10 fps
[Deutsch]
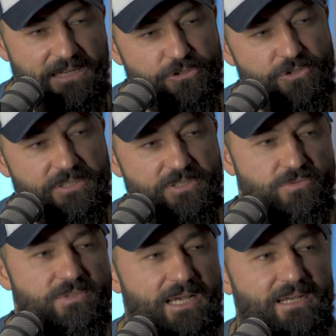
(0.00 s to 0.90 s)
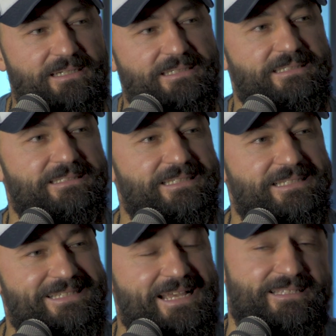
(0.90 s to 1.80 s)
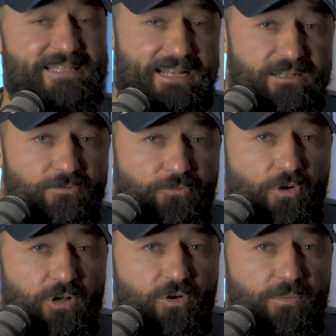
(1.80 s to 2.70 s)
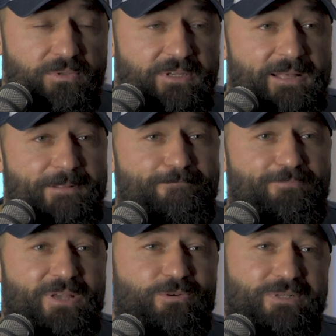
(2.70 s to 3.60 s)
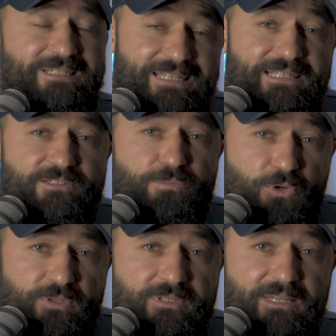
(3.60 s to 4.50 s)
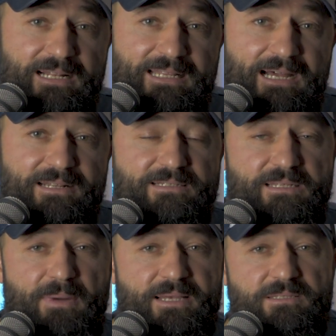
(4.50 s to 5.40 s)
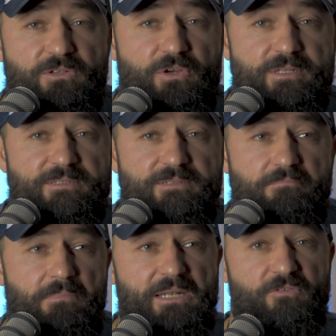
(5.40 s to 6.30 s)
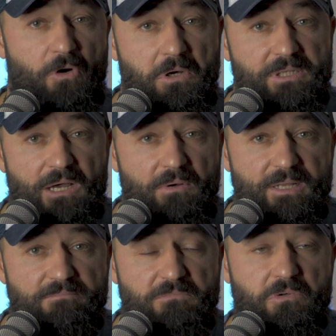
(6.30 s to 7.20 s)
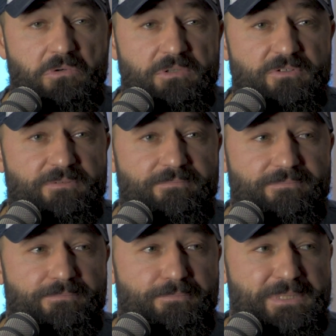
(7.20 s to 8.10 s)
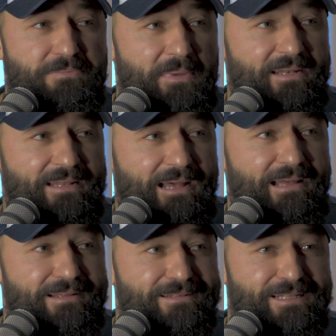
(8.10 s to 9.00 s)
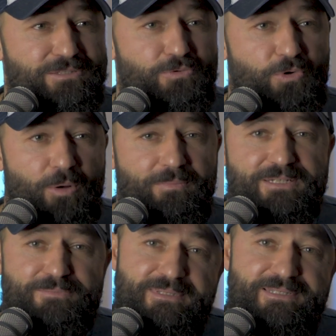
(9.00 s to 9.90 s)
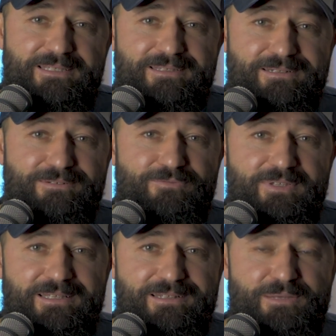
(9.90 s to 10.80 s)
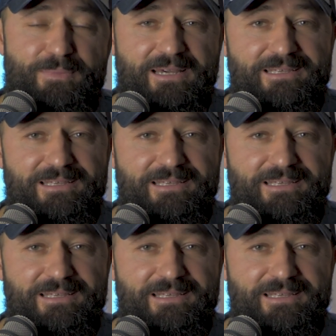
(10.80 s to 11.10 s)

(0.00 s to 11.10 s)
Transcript: auch schon dazu sagen, dass es sehr selten vorkommt. Und es liegt zum größten Teil daran, dass die meisten Turns mal eine Woche dauern und bis man da dazu kommt, dass man sich irgendwie nicht mehr